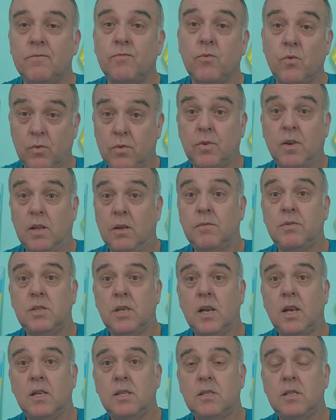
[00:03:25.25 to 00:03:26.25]
Вот в этом
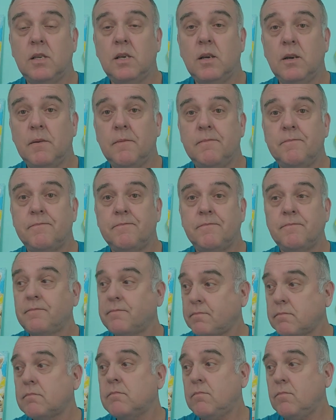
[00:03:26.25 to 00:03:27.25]
вся Россия.
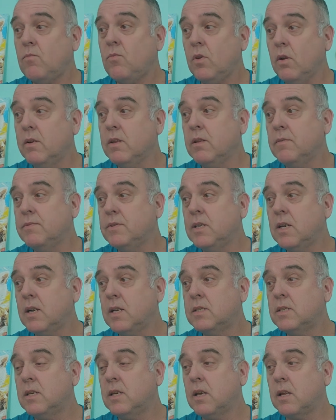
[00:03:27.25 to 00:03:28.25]
В этом вся
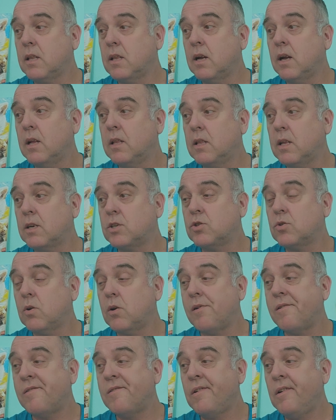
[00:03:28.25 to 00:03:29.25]
Россия, да. Так
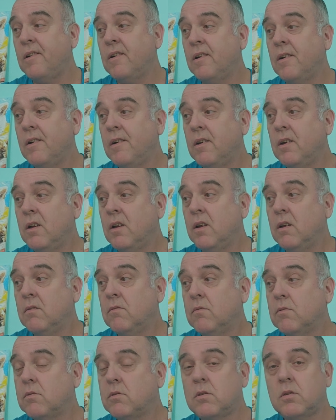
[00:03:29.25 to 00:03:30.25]
что
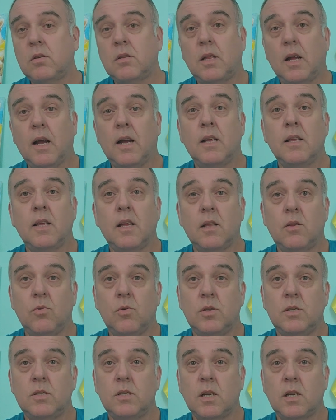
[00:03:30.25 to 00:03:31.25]
вот так они
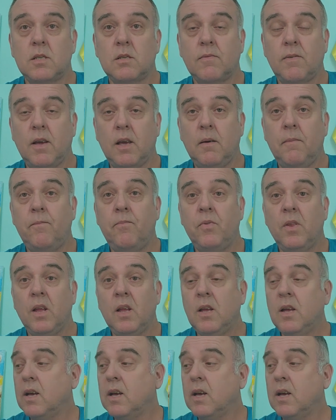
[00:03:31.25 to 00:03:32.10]
относятся к своим.